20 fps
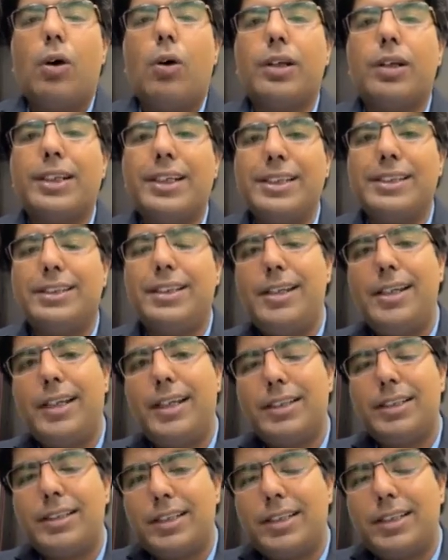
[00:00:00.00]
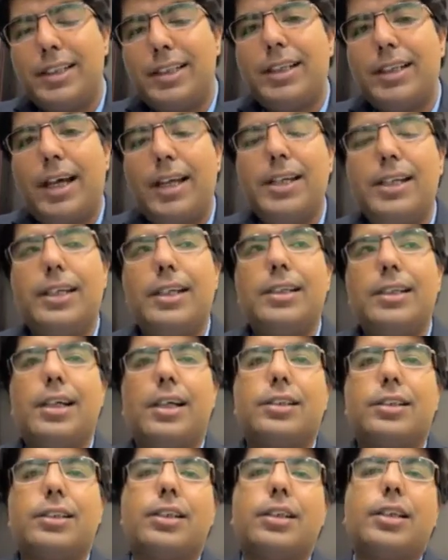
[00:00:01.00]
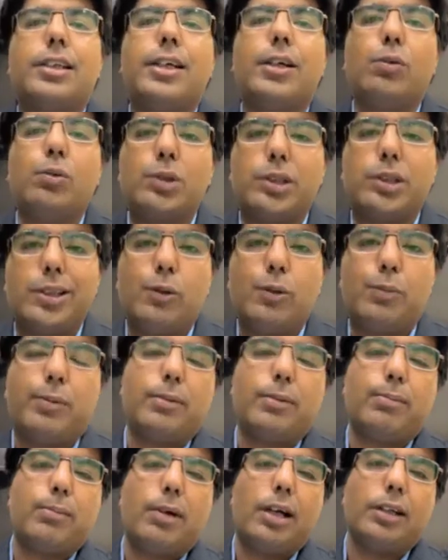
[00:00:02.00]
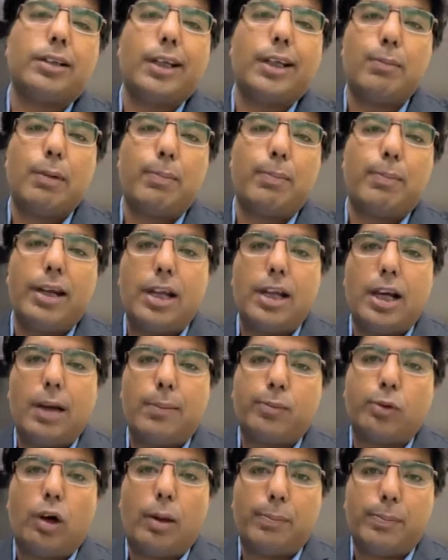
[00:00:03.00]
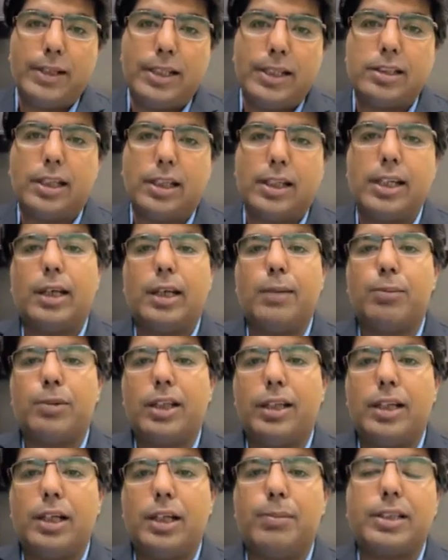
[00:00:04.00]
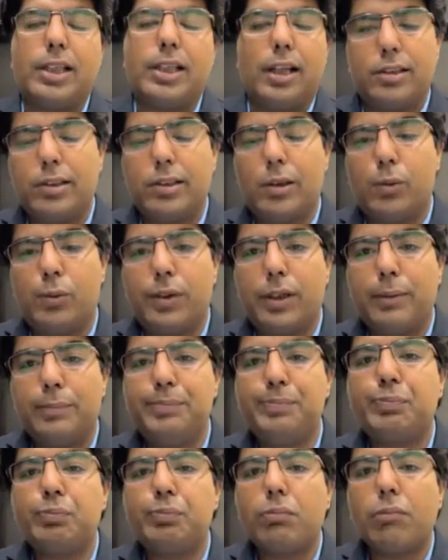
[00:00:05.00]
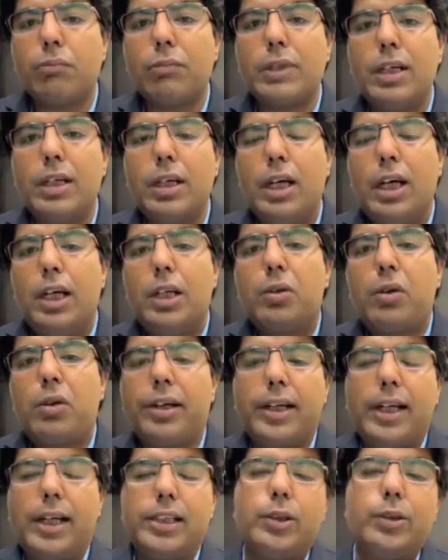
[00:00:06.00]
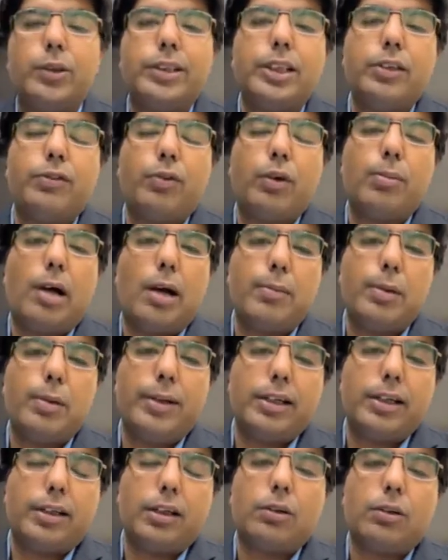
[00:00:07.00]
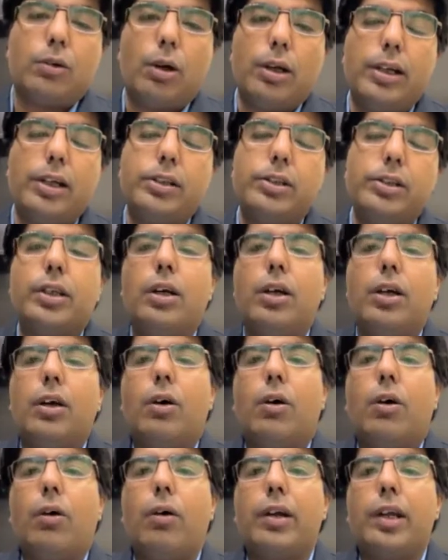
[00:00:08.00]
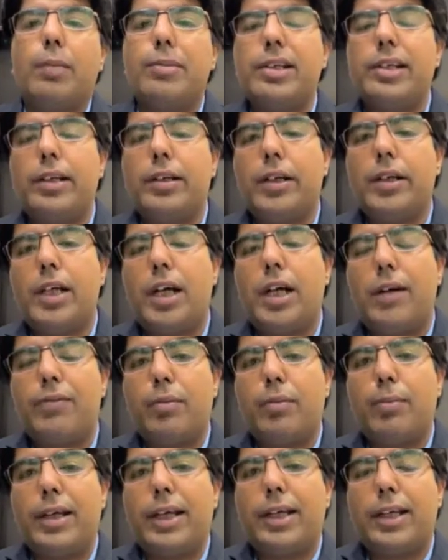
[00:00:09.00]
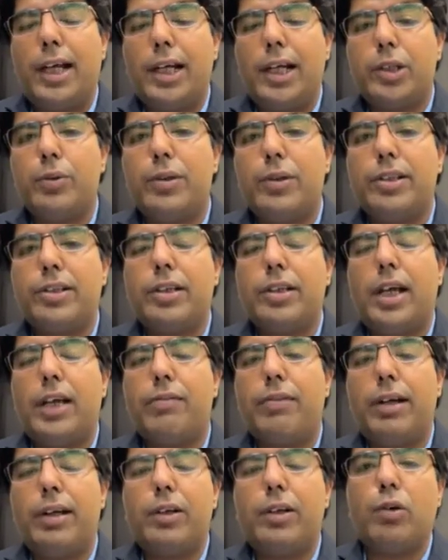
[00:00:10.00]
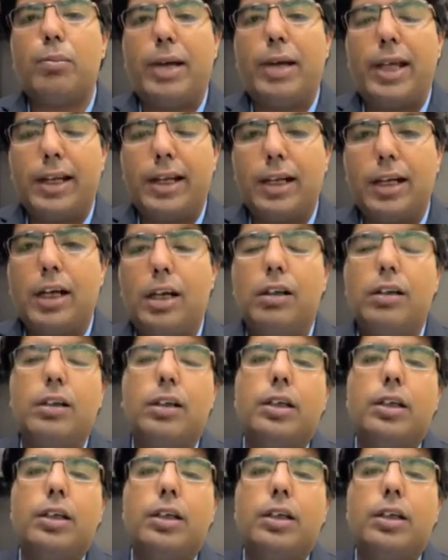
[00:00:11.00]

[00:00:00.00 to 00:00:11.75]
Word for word: और किस तरीके से इसकी तैयारी की जा सकती है उसके ऊपर हम बात करें मैं पहले आपको अपनी जर्नी के मुतलिक बताना चाहूंगा तो आई ग्रेजुएटेड फ्रॉम आर्मी मेडिकल कॉलेज और इमीजिएटली आफ्टर माई ग्रेजुएशन आई वेंट टू अमेरिका